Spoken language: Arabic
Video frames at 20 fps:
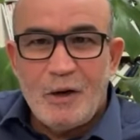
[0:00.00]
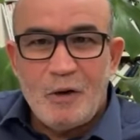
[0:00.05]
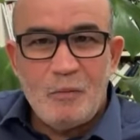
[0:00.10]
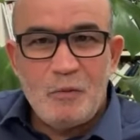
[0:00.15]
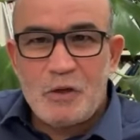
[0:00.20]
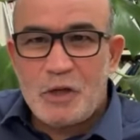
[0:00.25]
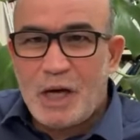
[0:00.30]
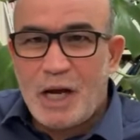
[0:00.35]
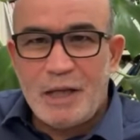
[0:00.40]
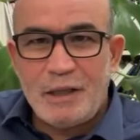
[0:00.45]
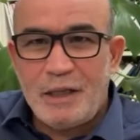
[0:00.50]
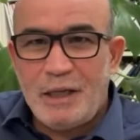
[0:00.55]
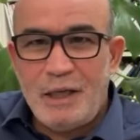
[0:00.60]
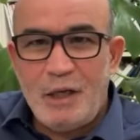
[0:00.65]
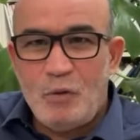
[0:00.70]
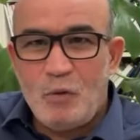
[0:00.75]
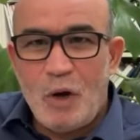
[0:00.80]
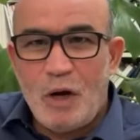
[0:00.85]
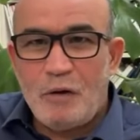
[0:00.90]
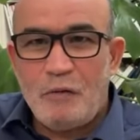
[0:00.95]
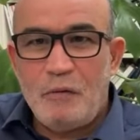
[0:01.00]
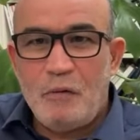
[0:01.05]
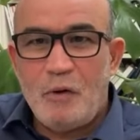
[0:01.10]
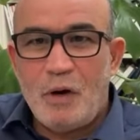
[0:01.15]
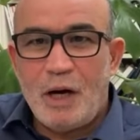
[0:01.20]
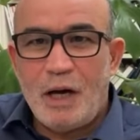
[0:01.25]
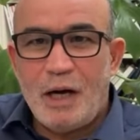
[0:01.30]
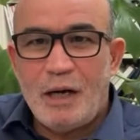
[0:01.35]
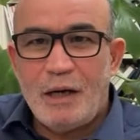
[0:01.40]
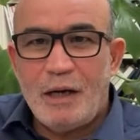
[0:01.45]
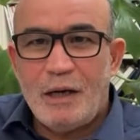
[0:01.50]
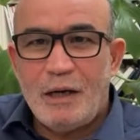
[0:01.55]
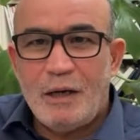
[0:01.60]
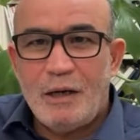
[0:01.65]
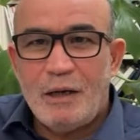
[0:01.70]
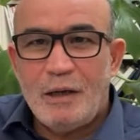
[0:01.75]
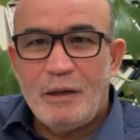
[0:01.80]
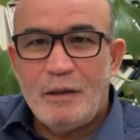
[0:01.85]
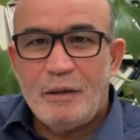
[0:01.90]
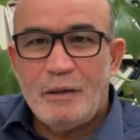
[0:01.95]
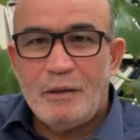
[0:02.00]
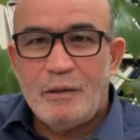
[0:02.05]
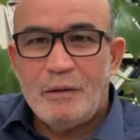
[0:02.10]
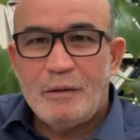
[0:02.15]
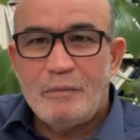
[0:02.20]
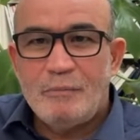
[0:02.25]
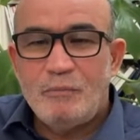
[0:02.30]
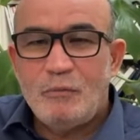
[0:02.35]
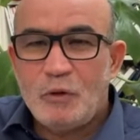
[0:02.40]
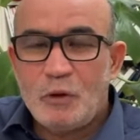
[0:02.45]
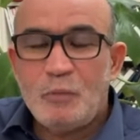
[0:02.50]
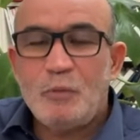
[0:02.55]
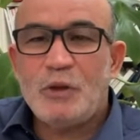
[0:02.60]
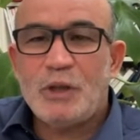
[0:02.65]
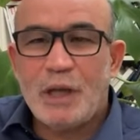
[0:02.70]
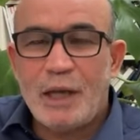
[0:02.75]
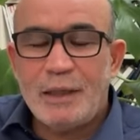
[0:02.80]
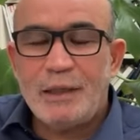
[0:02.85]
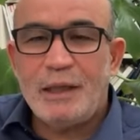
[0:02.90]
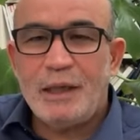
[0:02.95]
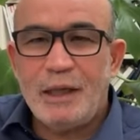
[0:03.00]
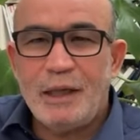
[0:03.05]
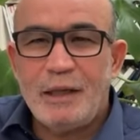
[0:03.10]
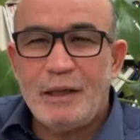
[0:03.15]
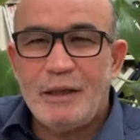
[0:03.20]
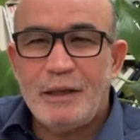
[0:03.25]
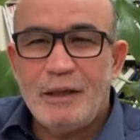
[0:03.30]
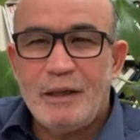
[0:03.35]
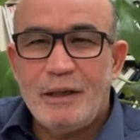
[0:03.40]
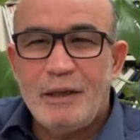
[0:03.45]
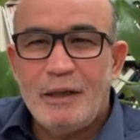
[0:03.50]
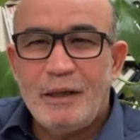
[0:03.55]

ومش قادرين يوقفوها مش مش قادرين